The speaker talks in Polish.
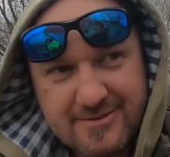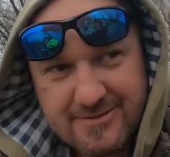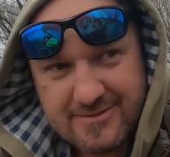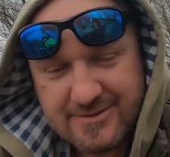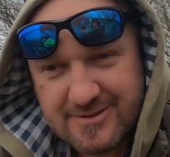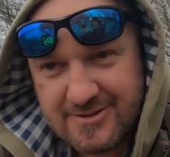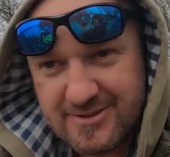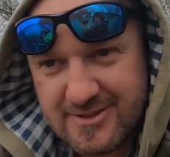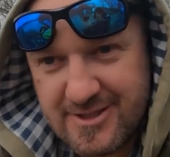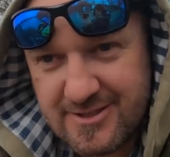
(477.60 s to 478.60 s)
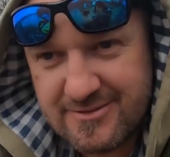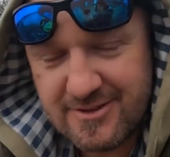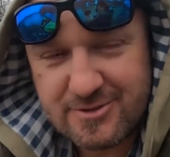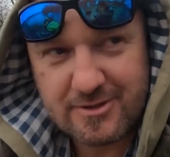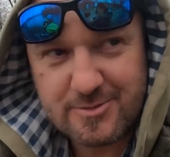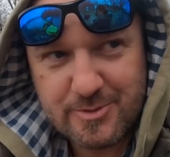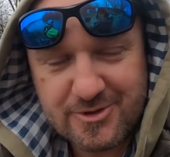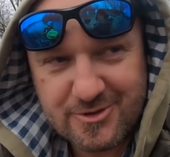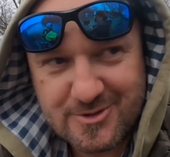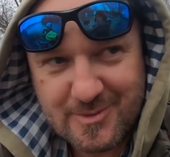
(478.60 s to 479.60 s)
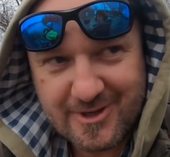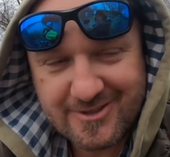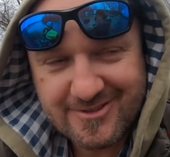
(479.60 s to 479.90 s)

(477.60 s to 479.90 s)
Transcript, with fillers: To powiedz o tych grzybach. A co ci powiedzieć o grzybach?